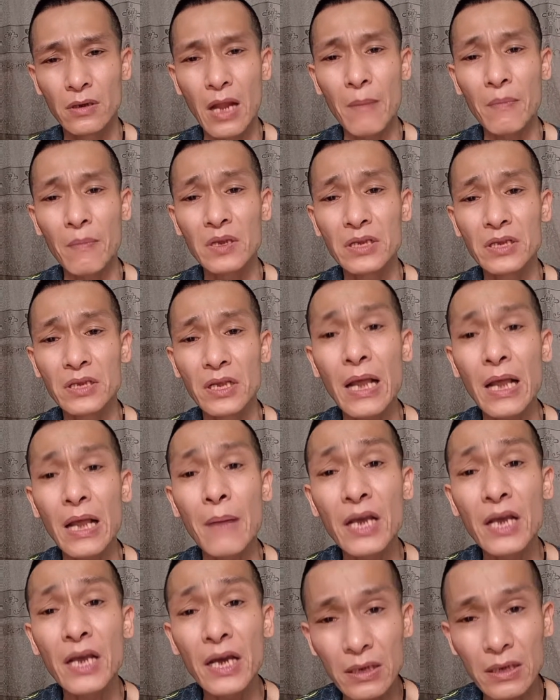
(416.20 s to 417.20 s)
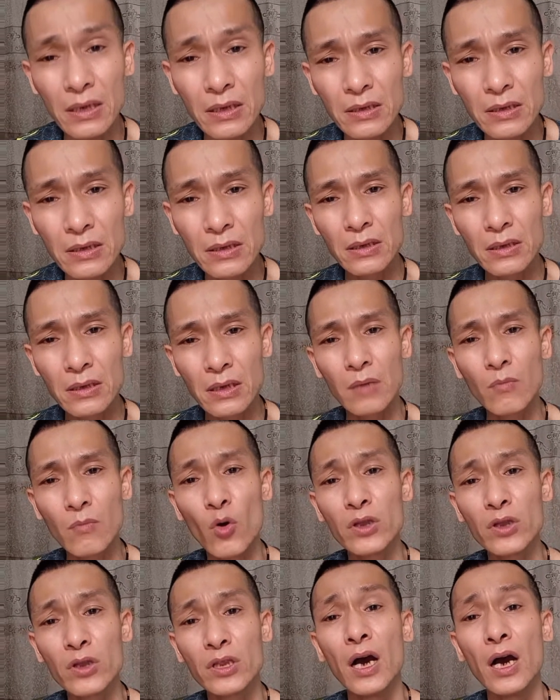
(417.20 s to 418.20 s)
làm cái giấy cam kết ấy,
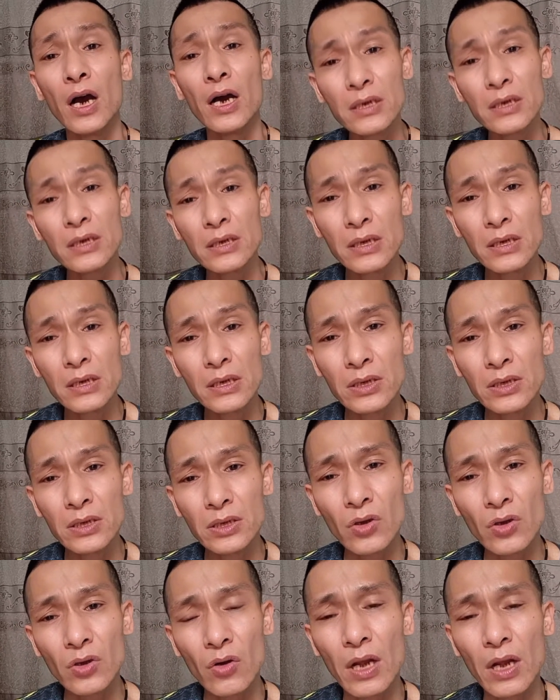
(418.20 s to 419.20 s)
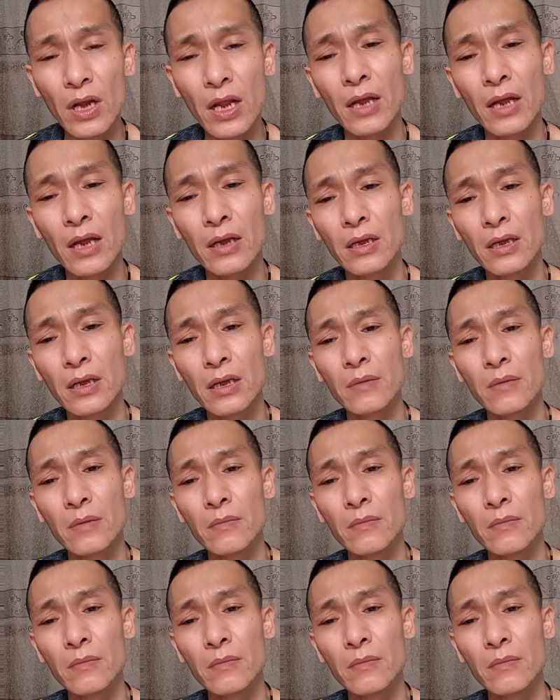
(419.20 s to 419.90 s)
bồi thường rồi là